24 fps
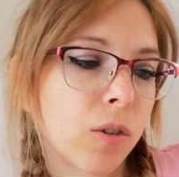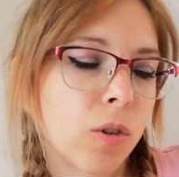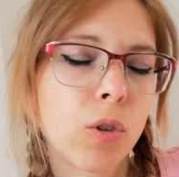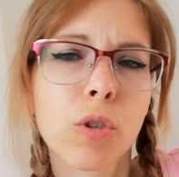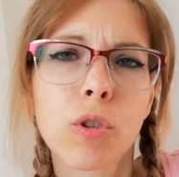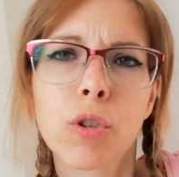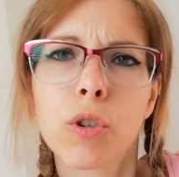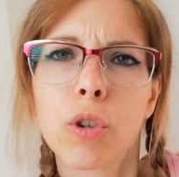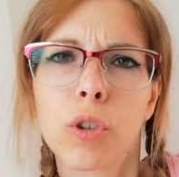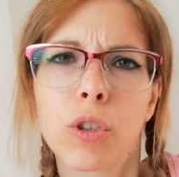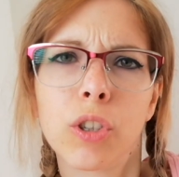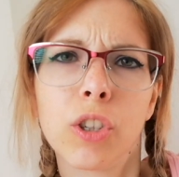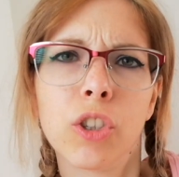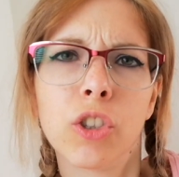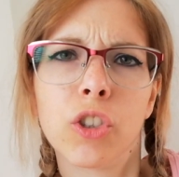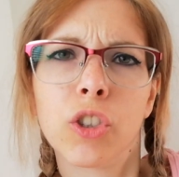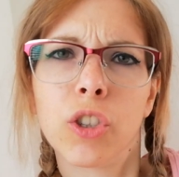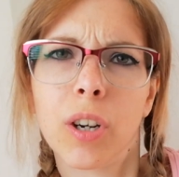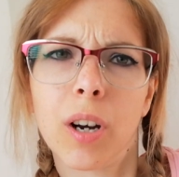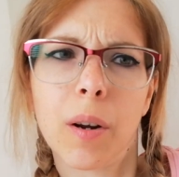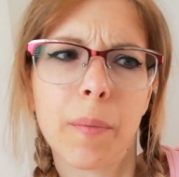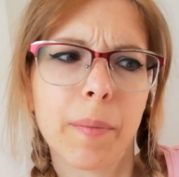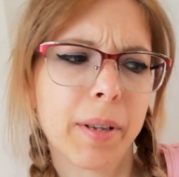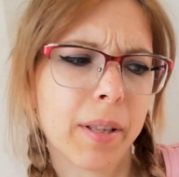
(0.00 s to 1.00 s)
non so
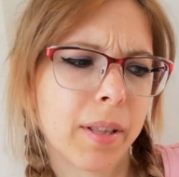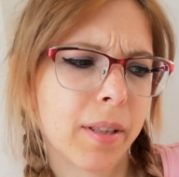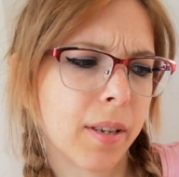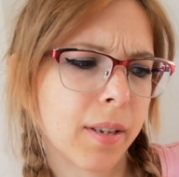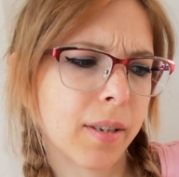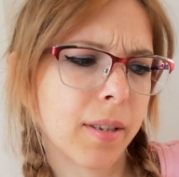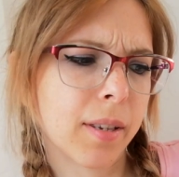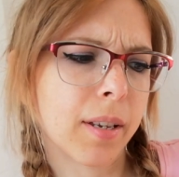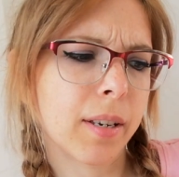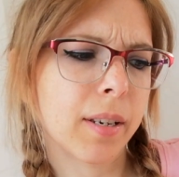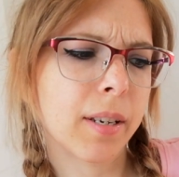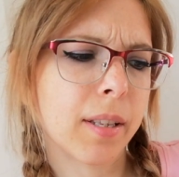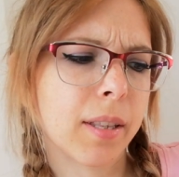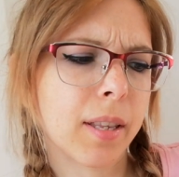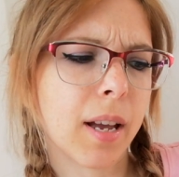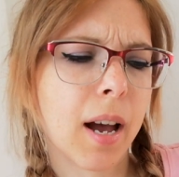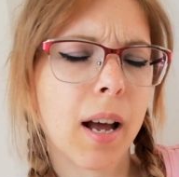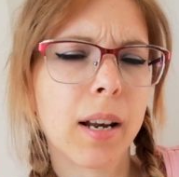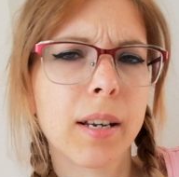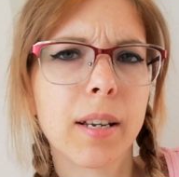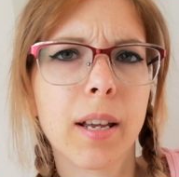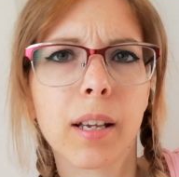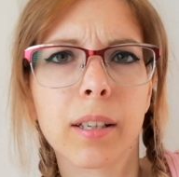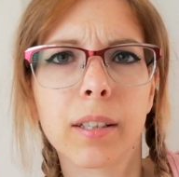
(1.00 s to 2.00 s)
sinceramente se in
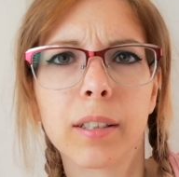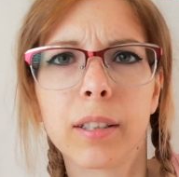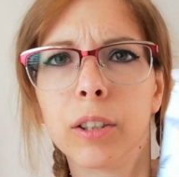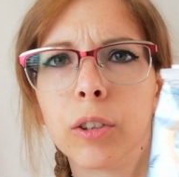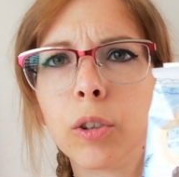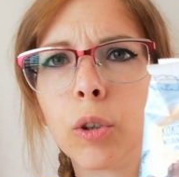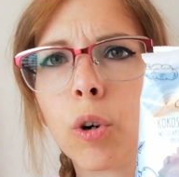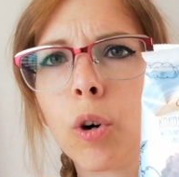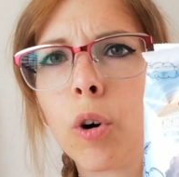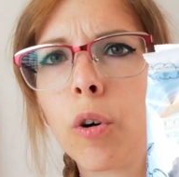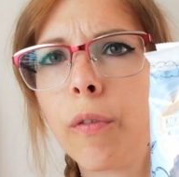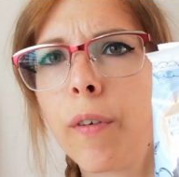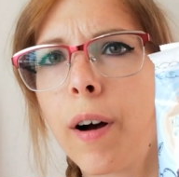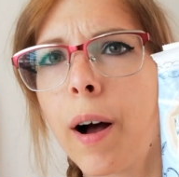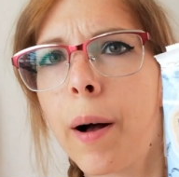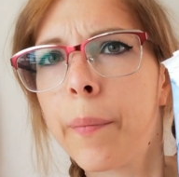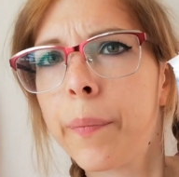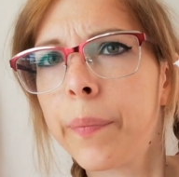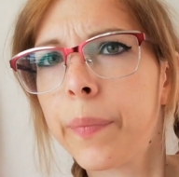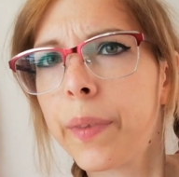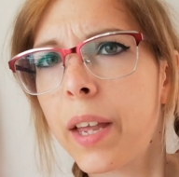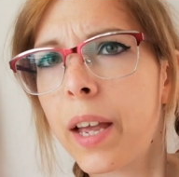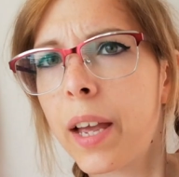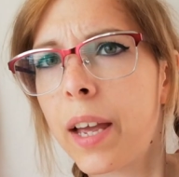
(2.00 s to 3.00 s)
Italia si
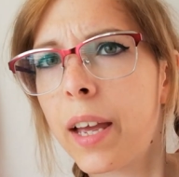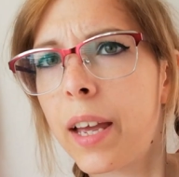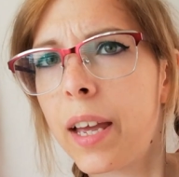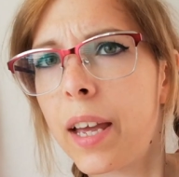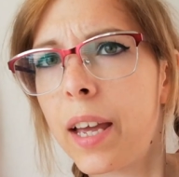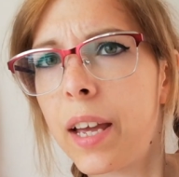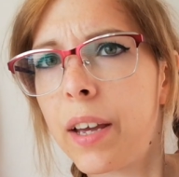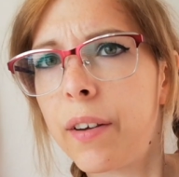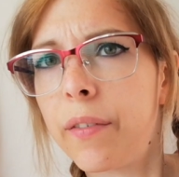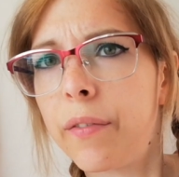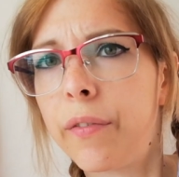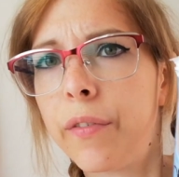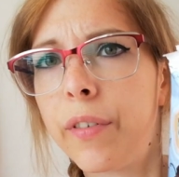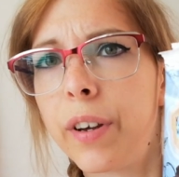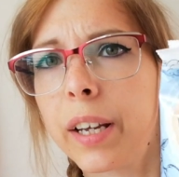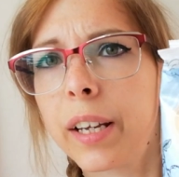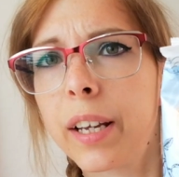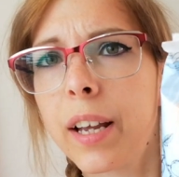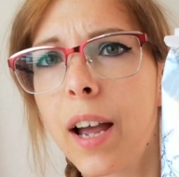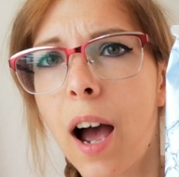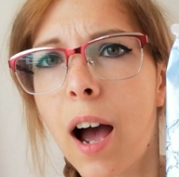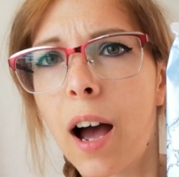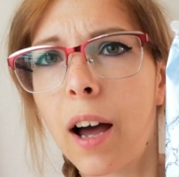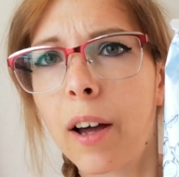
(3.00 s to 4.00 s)
trova è
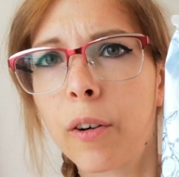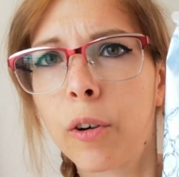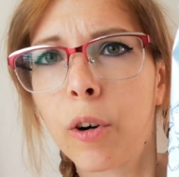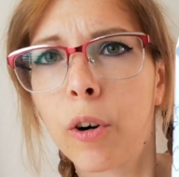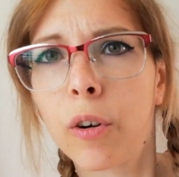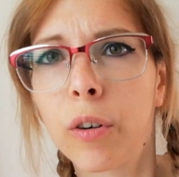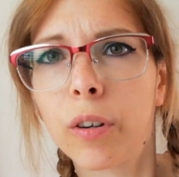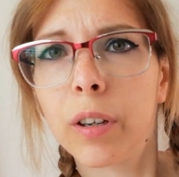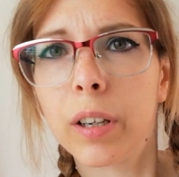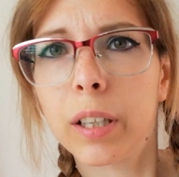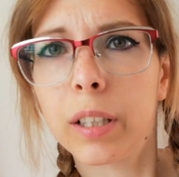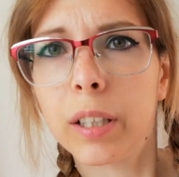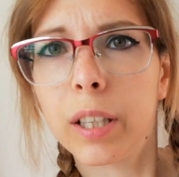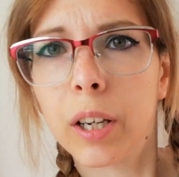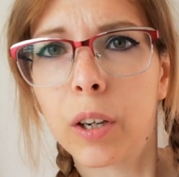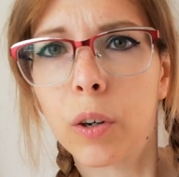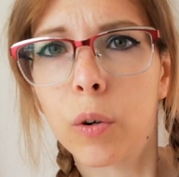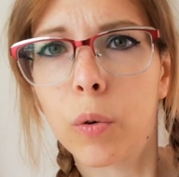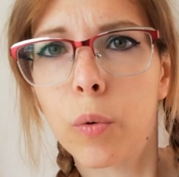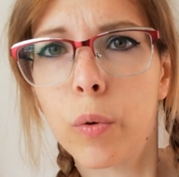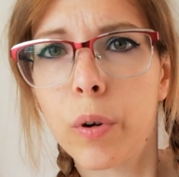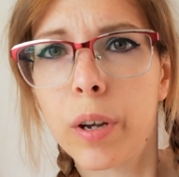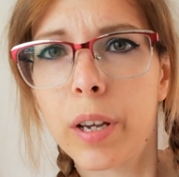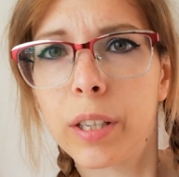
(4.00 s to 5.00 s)
vegano ed
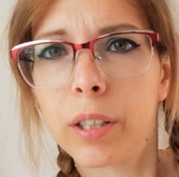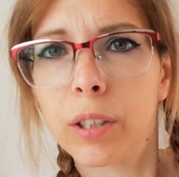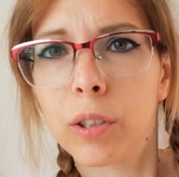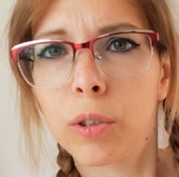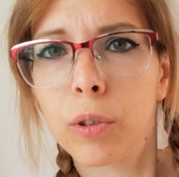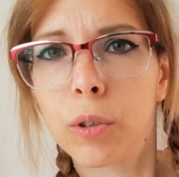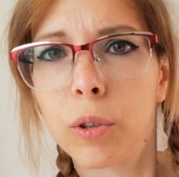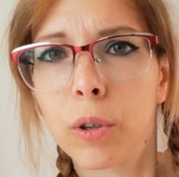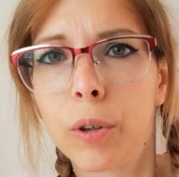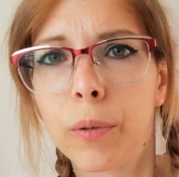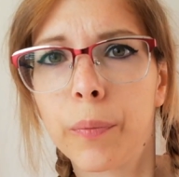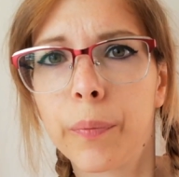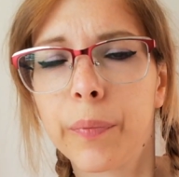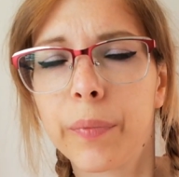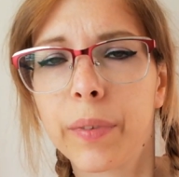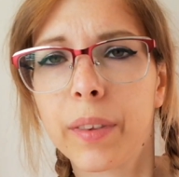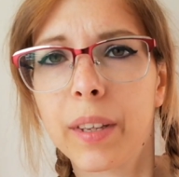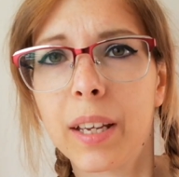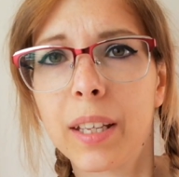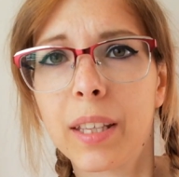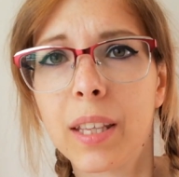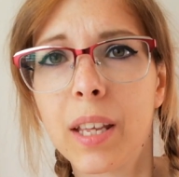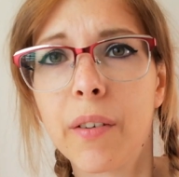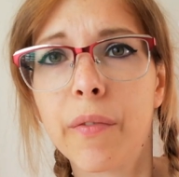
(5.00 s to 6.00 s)
è questo
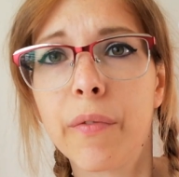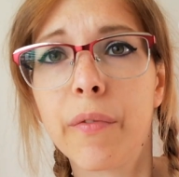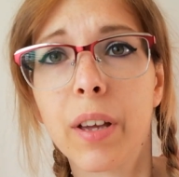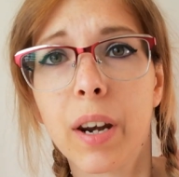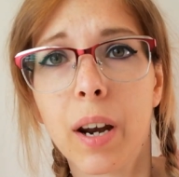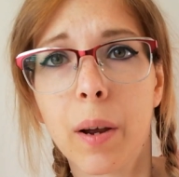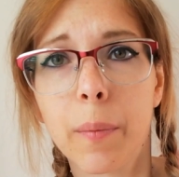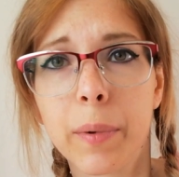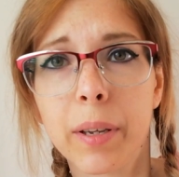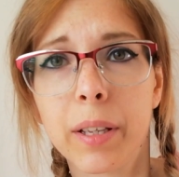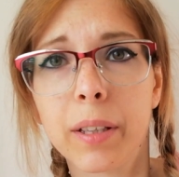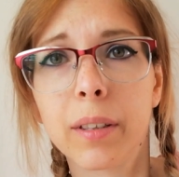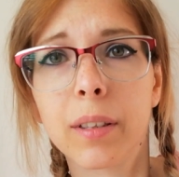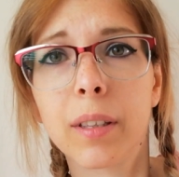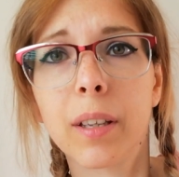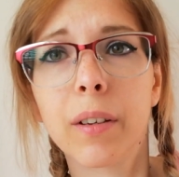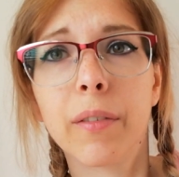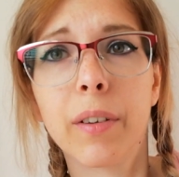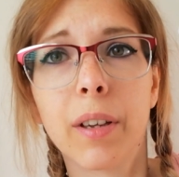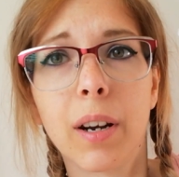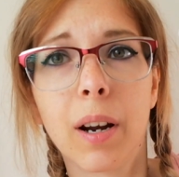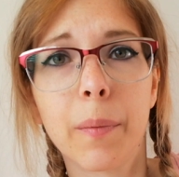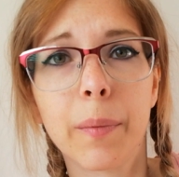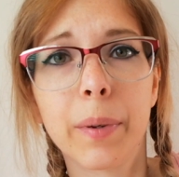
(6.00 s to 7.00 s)
ed è
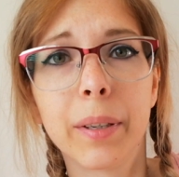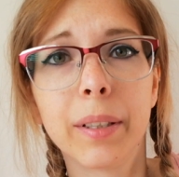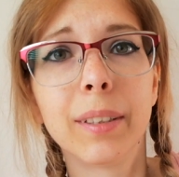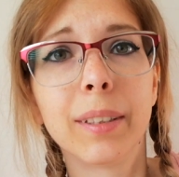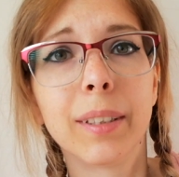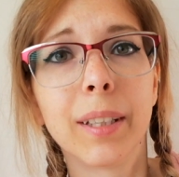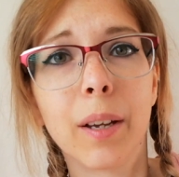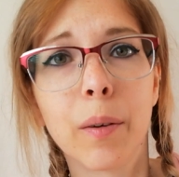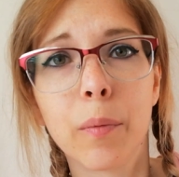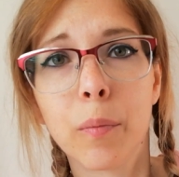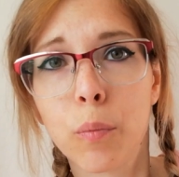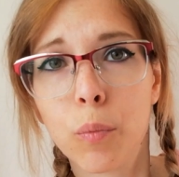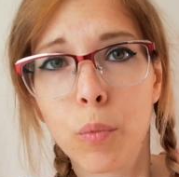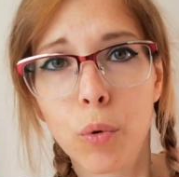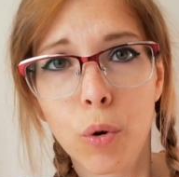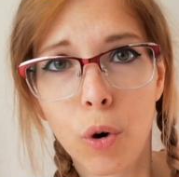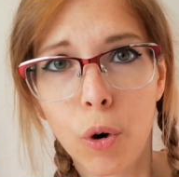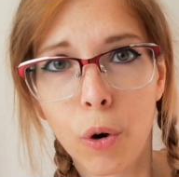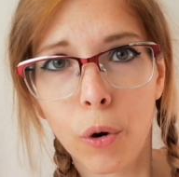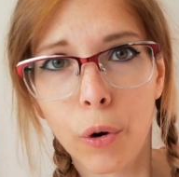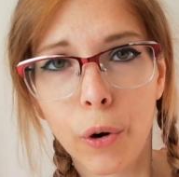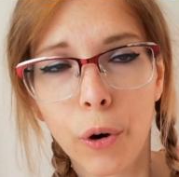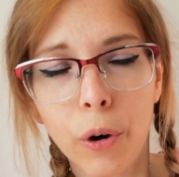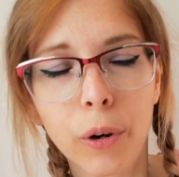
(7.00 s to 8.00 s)
veramente veramente
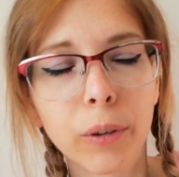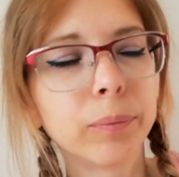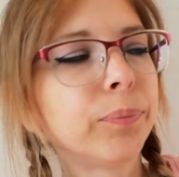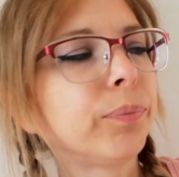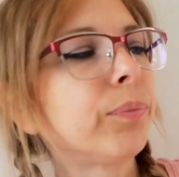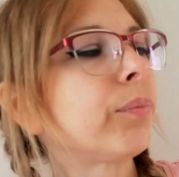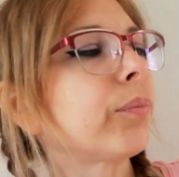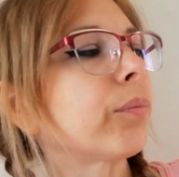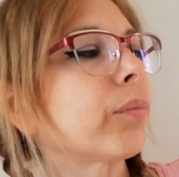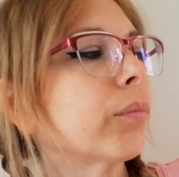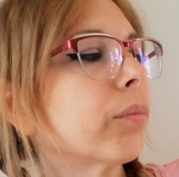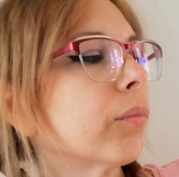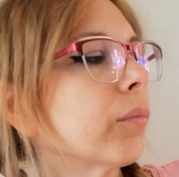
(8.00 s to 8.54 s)
buono